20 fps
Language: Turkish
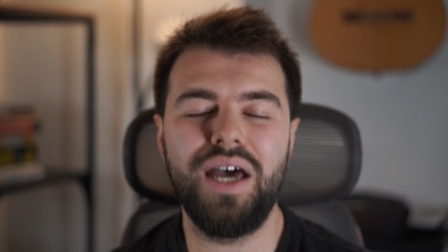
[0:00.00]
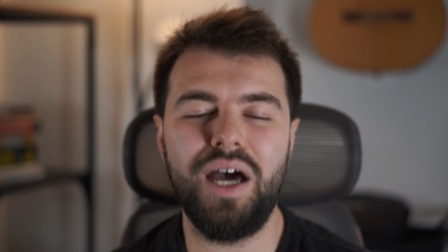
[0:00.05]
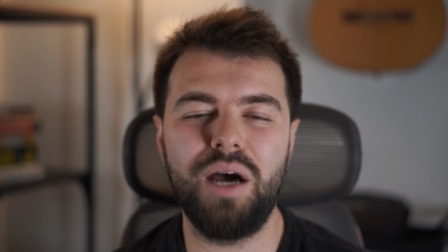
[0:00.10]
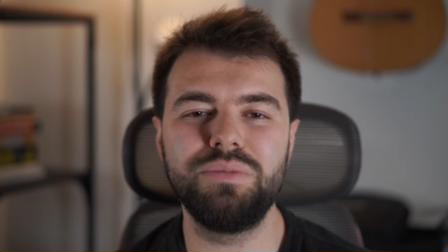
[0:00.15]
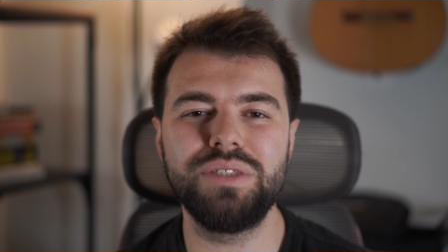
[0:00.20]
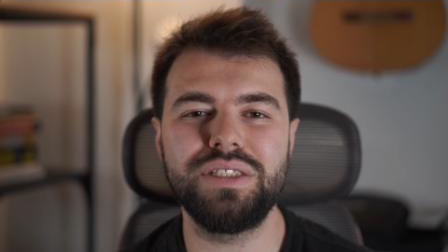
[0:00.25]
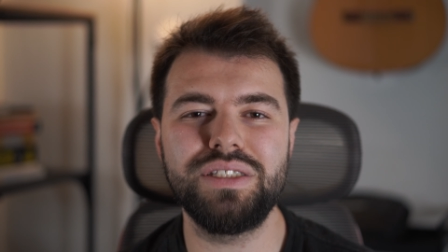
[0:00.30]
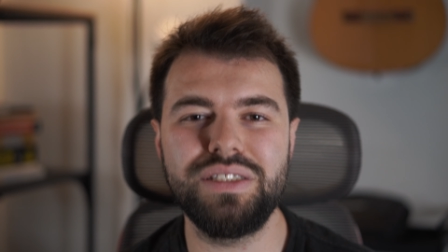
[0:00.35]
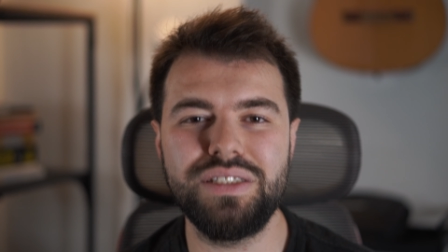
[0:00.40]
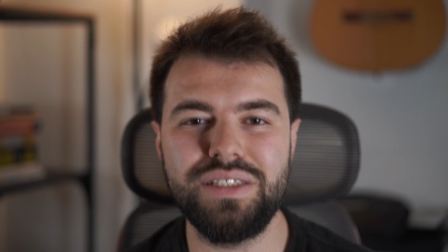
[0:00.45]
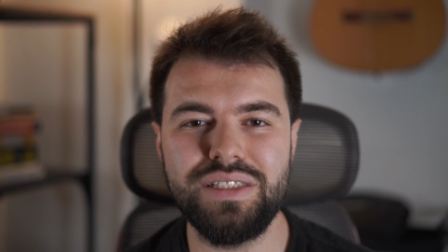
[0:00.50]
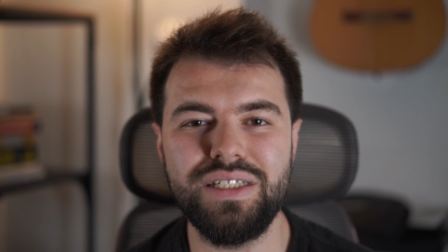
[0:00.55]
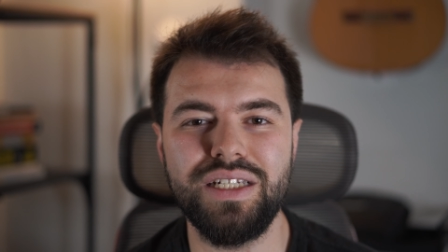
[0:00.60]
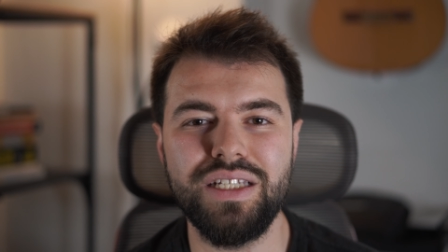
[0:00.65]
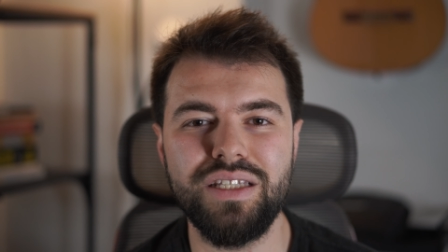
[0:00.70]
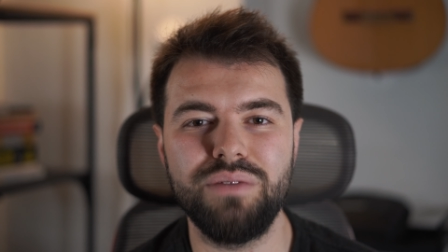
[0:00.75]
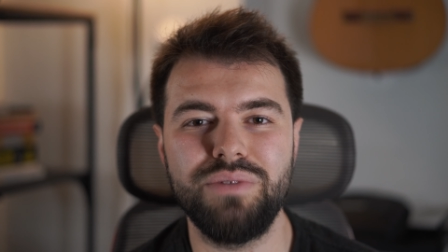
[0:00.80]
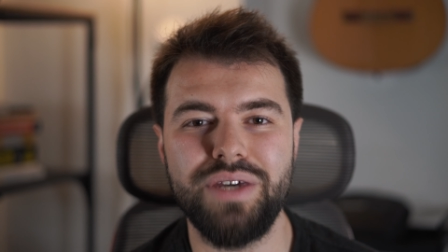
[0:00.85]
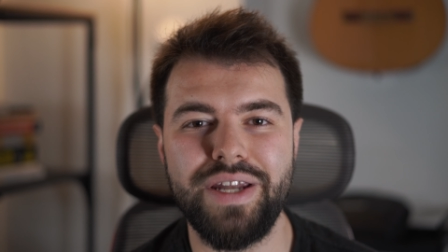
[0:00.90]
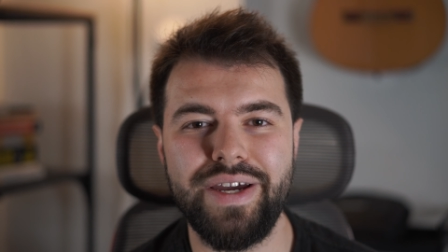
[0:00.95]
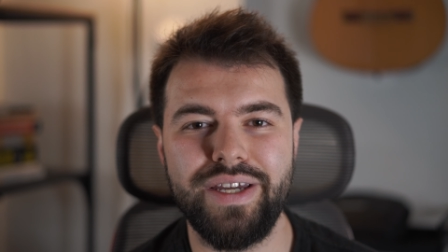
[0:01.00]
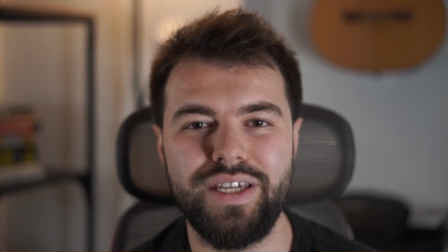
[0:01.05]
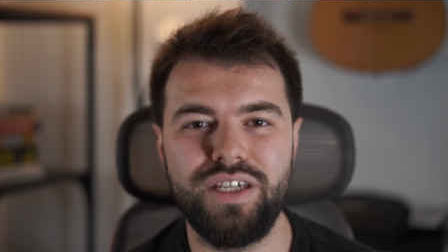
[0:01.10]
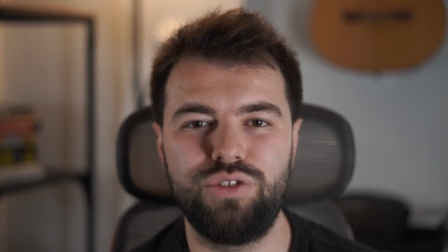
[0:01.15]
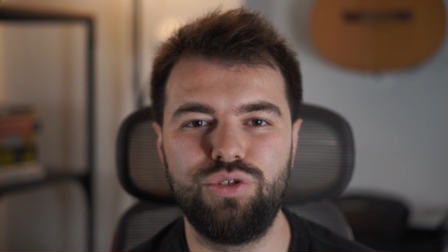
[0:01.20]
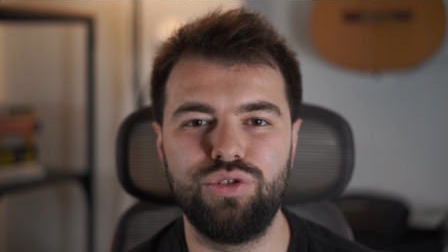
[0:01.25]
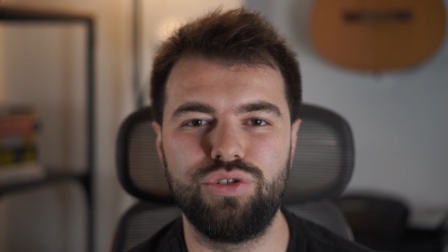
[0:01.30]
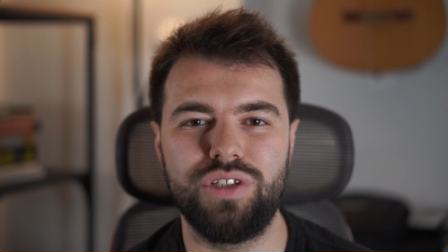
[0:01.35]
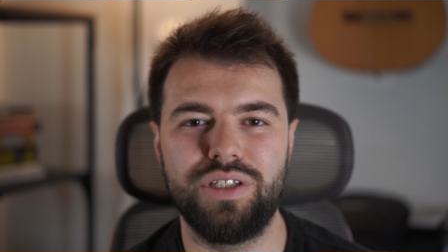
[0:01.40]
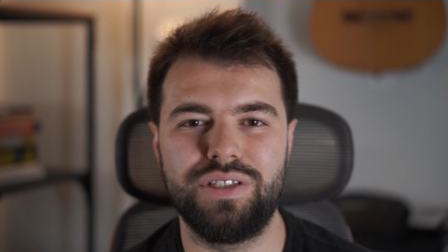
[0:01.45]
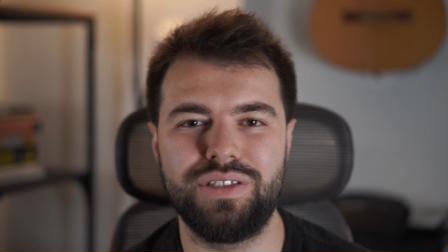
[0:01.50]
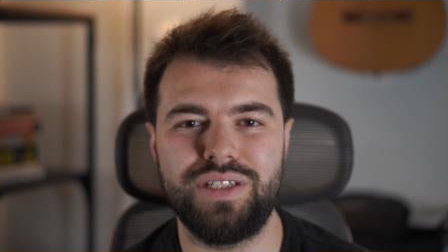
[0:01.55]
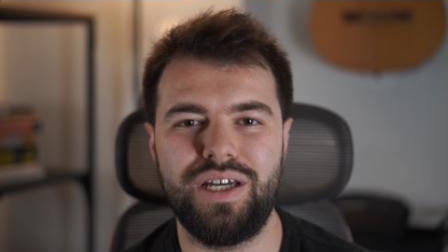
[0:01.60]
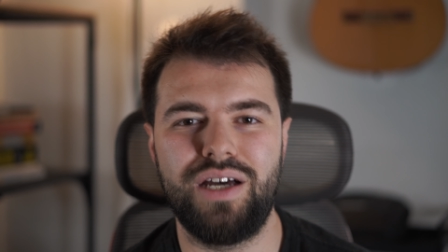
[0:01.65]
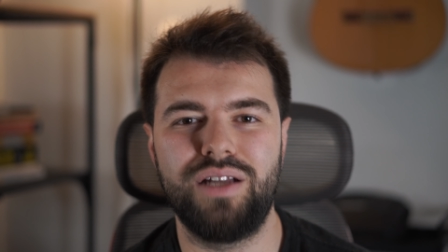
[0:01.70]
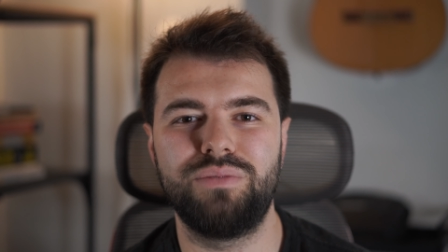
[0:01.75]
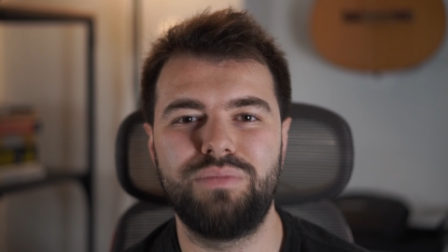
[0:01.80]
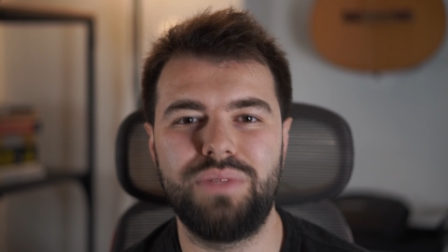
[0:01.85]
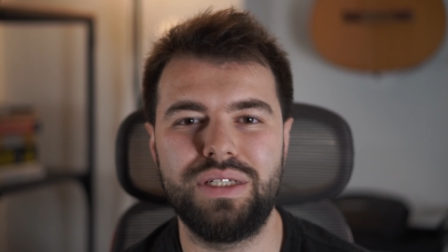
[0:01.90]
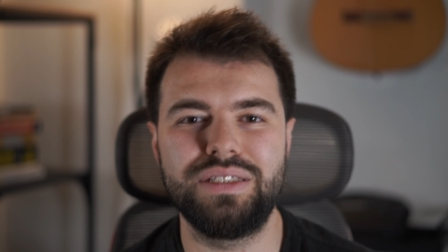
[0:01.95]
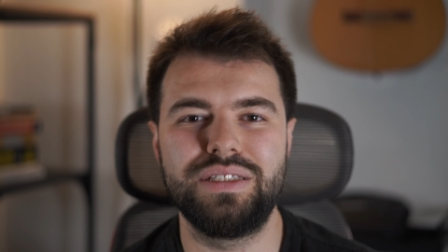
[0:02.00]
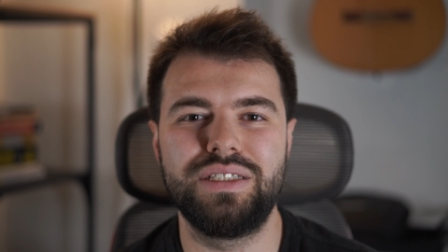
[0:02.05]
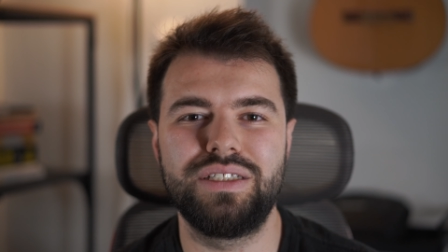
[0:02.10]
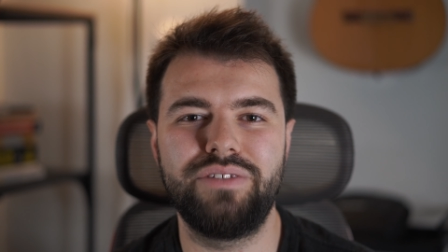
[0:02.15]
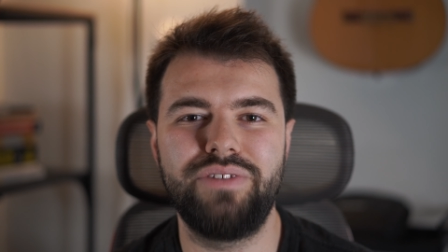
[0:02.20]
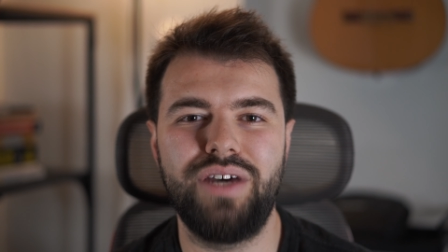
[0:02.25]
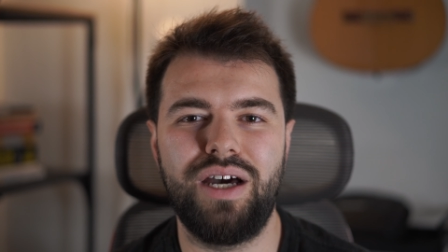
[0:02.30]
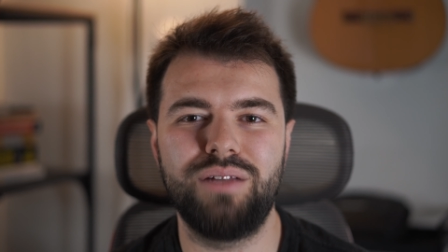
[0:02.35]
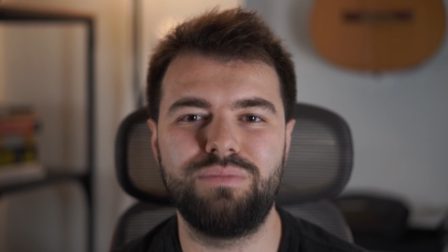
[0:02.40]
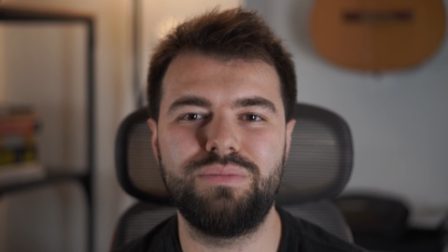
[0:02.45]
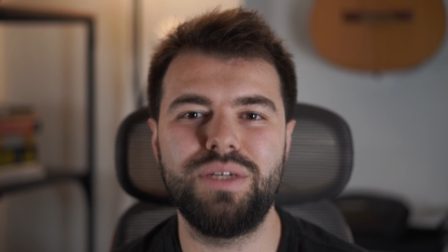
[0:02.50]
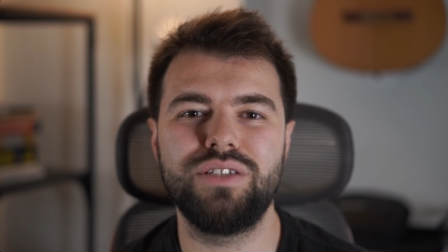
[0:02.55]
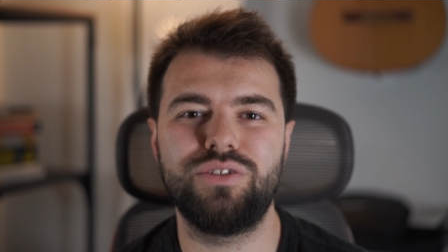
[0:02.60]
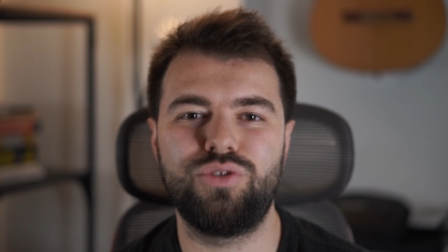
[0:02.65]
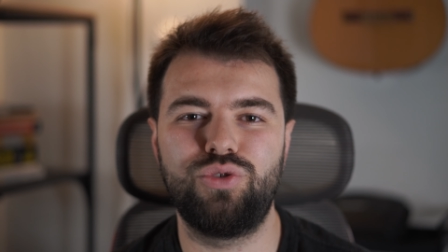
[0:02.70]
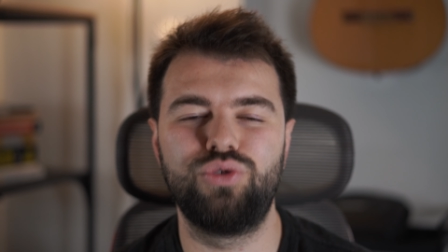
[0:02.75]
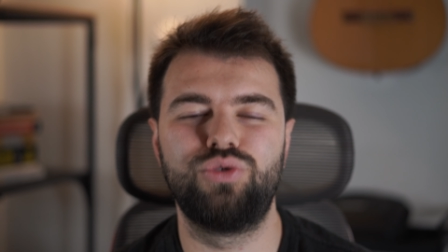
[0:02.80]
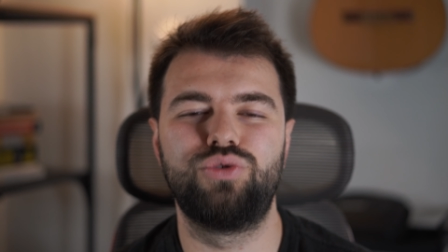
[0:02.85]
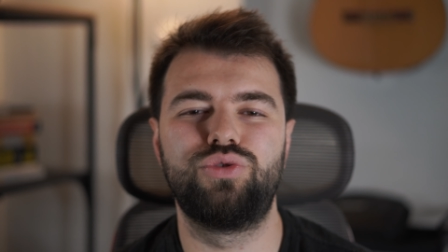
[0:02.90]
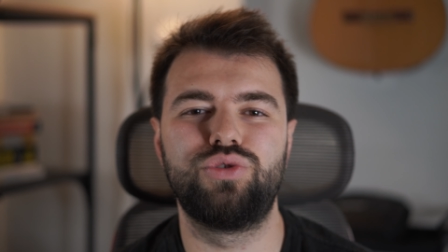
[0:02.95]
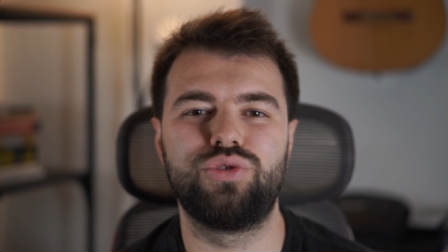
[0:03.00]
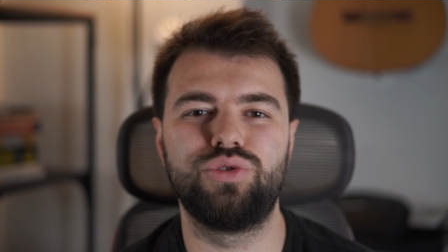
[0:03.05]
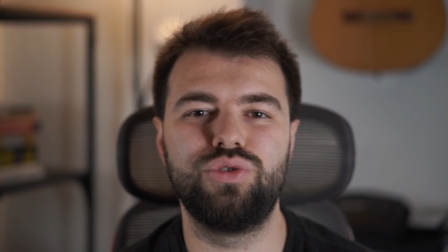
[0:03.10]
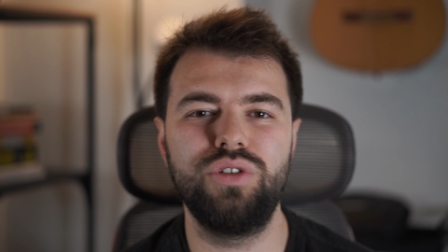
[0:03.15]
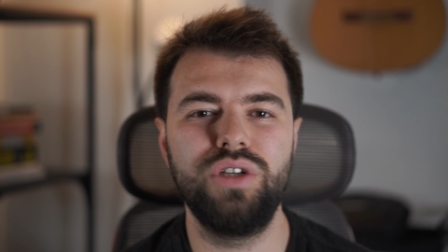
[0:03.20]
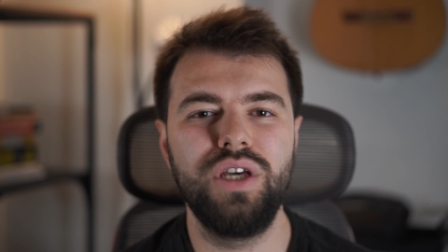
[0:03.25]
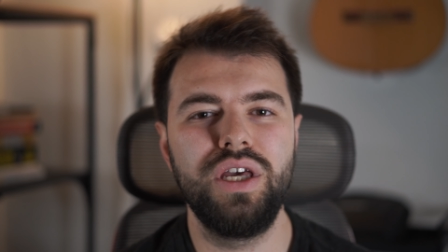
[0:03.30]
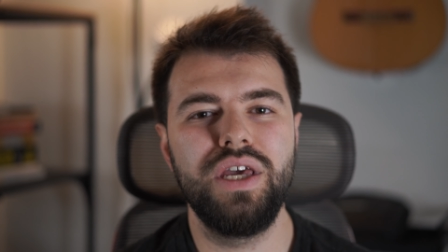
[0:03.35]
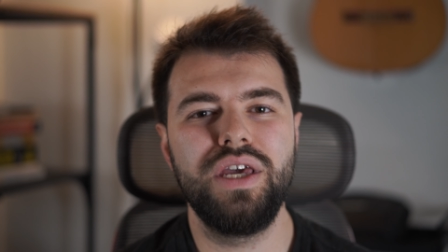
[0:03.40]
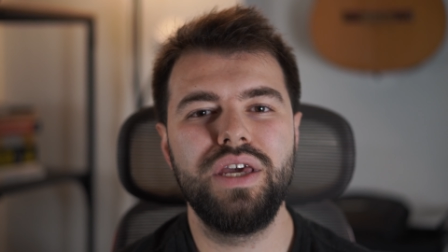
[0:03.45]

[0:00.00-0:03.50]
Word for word: Ama siz yine de merak ediyorsanız Almanları ve Alman kültürünü